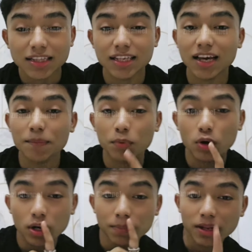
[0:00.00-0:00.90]

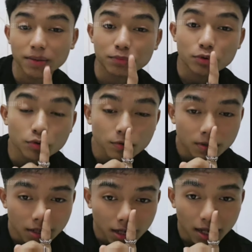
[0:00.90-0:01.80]
36 ribu
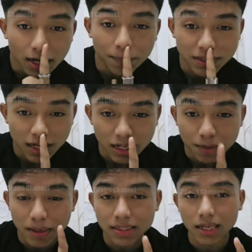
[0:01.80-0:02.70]
dapat
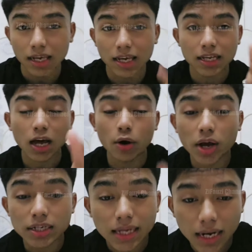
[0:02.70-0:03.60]
harga basreng
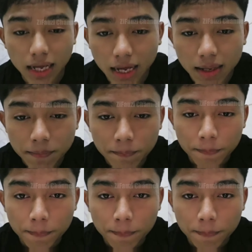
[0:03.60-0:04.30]
Kalau nggak salah